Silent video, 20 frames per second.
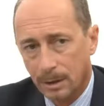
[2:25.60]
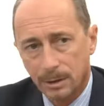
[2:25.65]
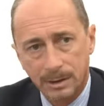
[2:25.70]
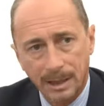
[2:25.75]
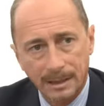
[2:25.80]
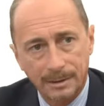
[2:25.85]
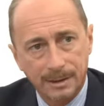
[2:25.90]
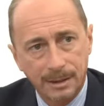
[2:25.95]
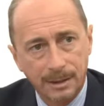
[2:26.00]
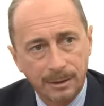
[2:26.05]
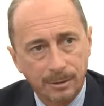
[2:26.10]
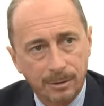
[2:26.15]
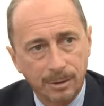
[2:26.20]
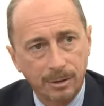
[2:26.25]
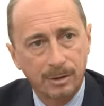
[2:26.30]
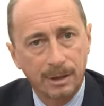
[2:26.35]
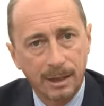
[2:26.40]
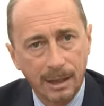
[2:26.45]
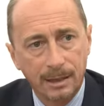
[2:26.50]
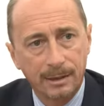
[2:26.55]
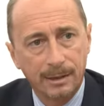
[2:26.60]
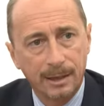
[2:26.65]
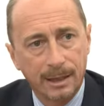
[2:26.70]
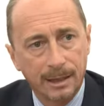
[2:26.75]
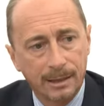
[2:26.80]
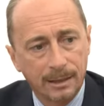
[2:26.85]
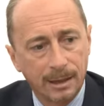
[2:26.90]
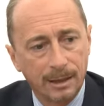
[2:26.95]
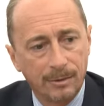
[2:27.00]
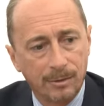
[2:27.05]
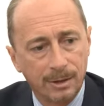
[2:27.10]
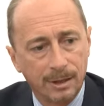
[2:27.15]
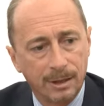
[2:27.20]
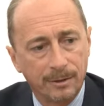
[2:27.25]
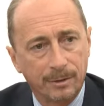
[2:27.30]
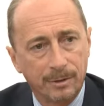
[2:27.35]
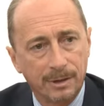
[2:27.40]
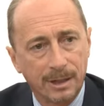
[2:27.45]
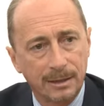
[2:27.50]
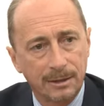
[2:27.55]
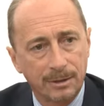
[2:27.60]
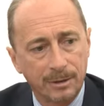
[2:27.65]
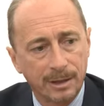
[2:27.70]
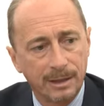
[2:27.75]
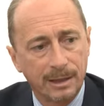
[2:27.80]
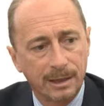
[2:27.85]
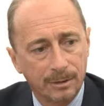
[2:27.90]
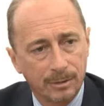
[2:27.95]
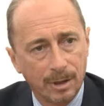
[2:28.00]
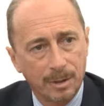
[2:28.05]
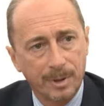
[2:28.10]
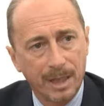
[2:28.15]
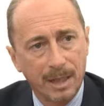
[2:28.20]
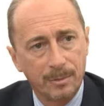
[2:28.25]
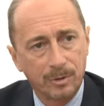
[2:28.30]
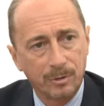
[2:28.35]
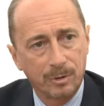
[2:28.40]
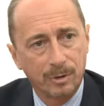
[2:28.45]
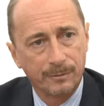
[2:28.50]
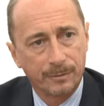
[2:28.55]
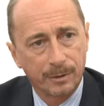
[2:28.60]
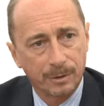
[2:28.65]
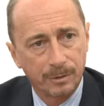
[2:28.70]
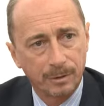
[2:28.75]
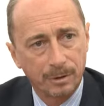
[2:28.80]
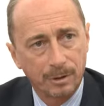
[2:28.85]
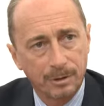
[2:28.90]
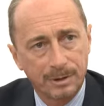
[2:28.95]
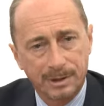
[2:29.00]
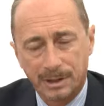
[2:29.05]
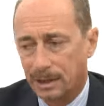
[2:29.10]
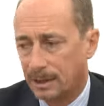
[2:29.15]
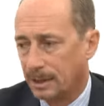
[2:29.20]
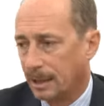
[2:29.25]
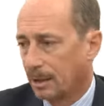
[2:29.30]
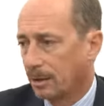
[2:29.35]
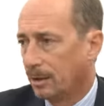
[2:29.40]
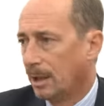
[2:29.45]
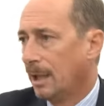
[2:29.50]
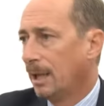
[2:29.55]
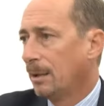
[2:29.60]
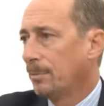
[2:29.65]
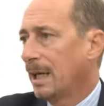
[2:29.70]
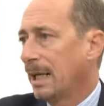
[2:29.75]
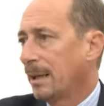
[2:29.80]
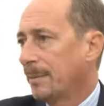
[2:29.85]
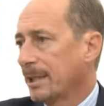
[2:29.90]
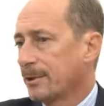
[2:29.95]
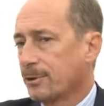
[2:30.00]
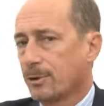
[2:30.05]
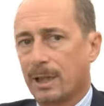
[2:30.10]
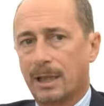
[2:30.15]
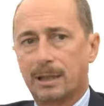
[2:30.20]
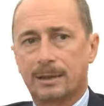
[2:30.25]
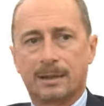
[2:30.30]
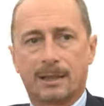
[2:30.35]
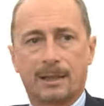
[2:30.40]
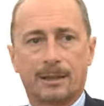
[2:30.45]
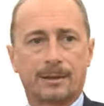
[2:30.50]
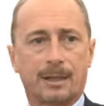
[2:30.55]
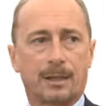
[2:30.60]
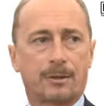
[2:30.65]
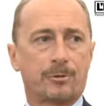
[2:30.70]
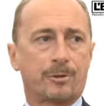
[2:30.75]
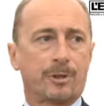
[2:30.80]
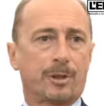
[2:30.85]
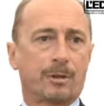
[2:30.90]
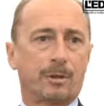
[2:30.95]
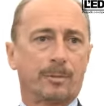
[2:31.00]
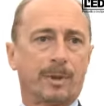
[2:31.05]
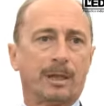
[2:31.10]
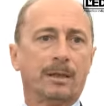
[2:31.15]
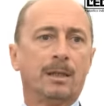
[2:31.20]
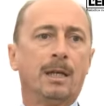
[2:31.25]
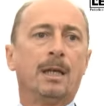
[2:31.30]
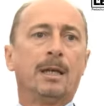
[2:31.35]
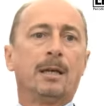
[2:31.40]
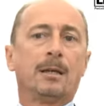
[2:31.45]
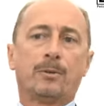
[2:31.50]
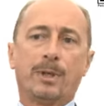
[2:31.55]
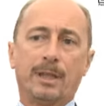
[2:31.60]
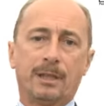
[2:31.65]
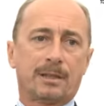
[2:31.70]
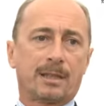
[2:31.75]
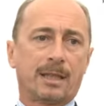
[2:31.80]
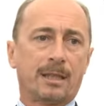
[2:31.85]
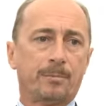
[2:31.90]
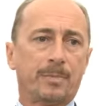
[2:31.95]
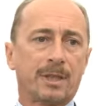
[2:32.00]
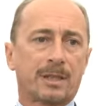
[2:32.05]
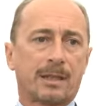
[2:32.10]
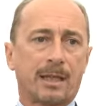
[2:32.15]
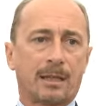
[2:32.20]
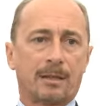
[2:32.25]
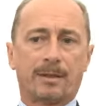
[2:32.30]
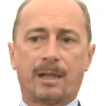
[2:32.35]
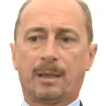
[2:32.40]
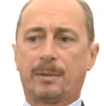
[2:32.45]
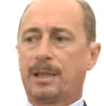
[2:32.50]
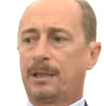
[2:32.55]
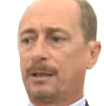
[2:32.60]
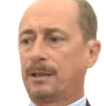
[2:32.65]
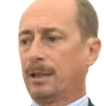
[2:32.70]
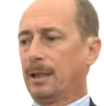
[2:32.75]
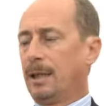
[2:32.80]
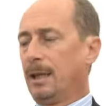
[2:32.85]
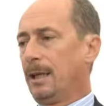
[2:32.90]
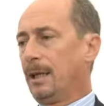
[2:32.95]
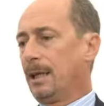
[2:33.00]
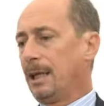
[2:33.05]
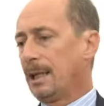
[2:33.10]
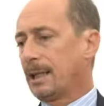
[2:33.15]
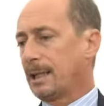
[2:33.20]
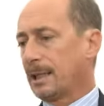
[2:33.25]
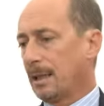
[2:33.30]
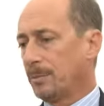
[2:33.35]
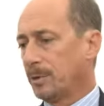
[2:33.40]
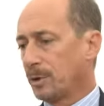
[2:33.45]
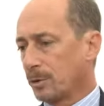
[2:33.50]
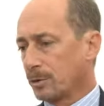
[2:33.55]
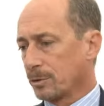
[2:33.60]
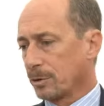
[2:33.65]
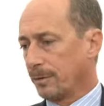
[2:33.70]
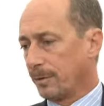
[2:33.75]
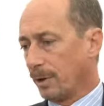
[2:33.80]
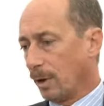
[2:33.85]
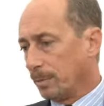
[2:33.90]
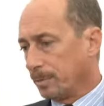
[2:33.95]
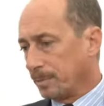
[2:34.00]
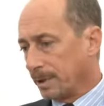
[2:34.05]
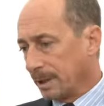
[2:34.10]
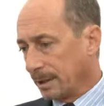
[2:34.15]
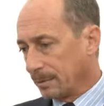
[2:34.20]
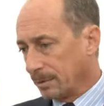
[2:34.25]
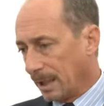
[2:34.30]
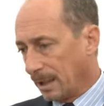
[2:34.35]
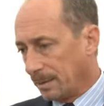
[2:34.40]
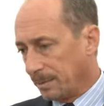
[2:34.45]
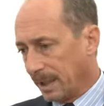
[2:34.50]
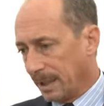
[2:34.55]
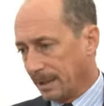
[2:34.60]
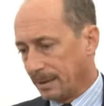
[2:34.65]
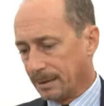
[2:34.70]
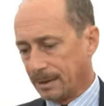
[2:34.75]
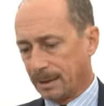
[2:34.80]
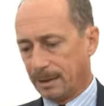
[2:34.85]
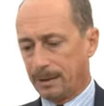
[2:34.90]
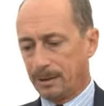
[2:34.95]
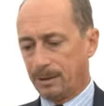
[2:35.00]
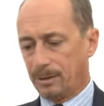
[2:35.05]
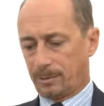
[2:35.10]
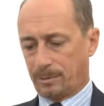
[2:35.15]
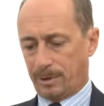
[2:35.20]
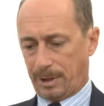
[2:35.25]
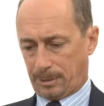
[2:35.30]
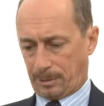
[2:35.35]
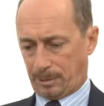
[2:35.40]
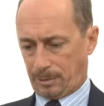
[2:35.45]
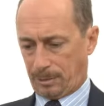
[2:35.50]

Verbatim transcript: sta zitto, il direttivo di rifondazione ha detto abbiamo un confronto col sindaco, ma la maggioranza resta così com'è. Quindi sarebbe stato veramente il clamoroso flop. Naturalmente io questo